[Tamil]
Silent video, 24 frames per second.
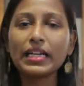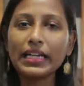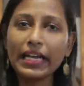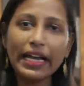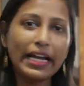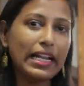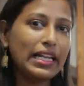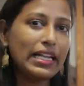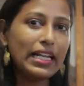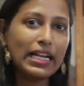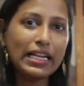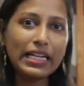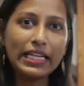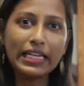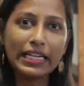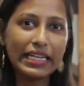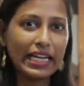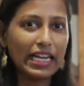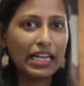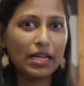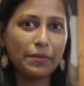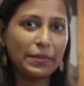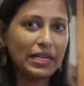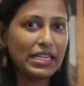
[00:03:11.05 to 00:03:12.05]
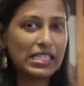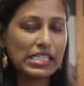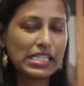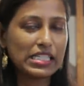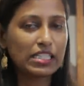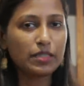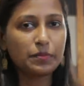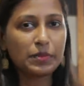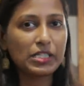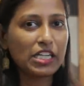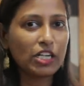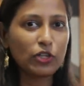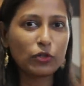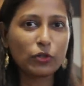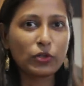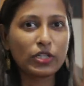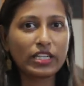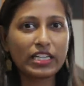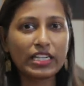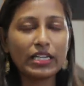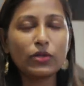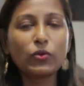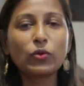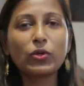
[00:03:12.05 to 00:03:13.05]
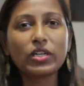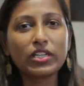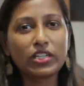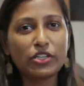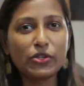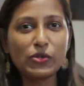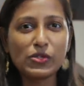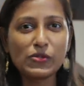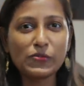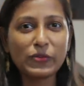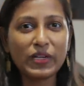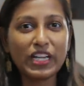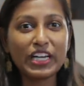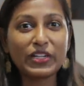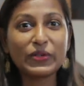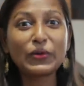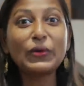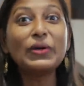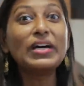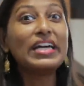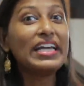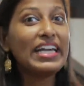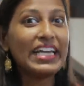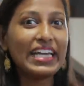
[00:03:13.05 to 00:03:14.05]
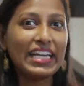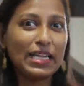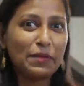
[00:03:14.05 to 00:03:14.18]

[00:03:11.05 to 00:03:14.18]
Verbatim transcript: நான் எல்லா லிங்க் எல்லாமே டிஸ்கிரிப்ஷனில் கொடுக்குறேன் உங்களுக்கு யூஸ்ஃபுல்லாக இருக்கும்